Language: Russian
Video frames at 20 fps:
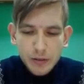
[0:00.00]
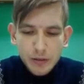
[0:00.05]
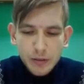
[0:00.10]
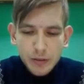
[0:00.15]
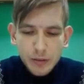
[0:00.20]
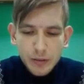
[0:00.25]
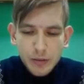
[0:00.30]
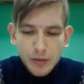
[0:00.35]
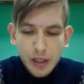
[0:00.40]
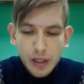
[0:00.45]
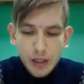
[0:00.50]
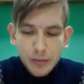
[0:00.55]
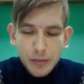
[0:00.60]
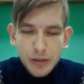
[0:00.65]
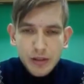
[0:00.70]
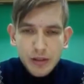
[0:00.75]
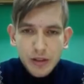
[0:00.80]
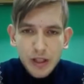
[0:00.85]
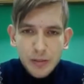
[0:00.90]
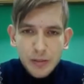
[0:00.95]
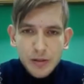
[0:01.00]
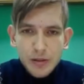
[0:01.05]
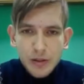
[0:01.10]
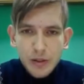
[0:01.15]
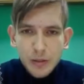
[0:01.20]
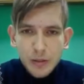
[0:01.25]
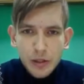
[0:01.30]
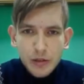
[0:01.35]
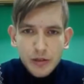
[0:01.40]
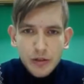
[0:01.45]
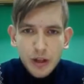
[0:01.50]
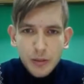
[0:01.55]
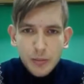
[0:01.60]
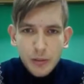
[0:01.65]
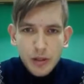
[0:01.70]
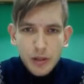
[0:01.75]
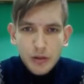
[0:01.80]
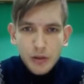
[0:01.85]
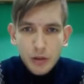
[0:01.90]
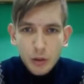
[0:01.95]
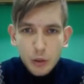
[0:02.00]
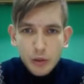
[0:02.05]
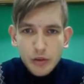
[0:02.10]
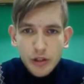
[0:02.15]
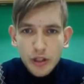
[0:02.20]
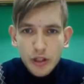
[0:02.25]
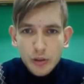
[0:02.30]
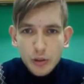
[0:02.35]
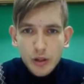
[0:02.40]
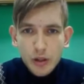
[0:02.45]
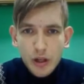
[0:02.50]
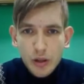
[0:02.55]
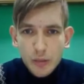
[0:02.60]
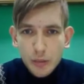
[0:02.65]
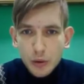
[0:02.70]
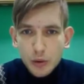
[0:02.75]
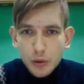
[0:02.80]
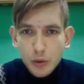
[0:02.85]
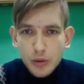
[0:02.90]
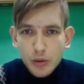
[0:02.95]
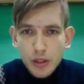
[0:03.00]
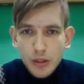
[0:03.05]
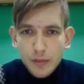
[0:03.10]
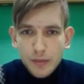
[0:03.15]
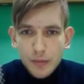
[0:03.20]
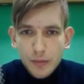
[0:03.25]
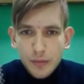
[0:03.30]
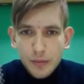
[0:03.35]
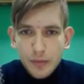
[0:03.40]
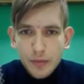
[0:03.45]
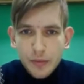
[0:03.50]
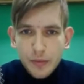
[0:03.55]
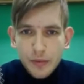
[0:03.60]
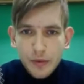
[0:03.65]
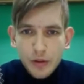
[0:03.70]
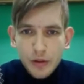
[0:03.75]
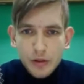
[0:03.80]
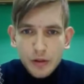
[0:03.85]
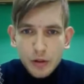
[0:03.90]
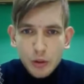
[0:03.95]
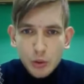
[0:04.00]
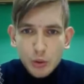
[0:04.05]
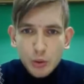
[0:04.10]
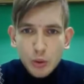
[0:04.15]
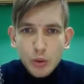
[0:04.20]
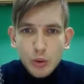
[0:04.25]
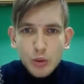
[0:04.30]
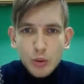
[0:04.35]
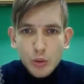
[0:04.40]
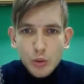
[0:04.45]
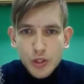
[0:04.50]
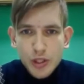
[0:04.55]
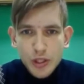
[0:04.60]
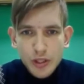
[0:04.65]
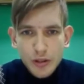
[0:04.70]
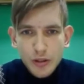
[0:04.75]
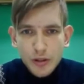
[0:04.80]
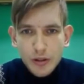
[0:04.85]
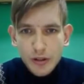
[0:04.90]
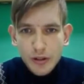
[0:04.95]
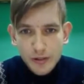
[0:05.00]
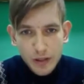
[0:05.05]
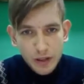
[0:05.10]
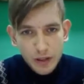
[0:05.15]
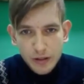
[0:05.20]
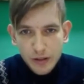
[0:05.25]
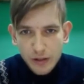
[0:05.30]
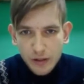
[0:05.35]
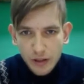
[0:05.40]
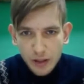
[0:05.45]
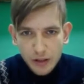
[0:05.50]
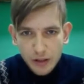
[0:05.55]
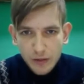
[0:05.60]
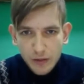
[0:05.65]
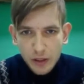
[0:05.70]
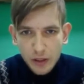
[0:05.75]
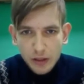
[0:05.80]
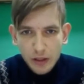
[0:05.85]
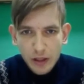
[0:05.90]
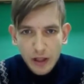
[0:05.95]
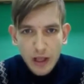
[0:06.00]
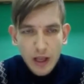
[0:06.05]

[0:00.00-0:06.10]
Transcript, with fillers: данными делами занимаются, как правило, люди, которые работают там в структурах уже несколько десятков лет.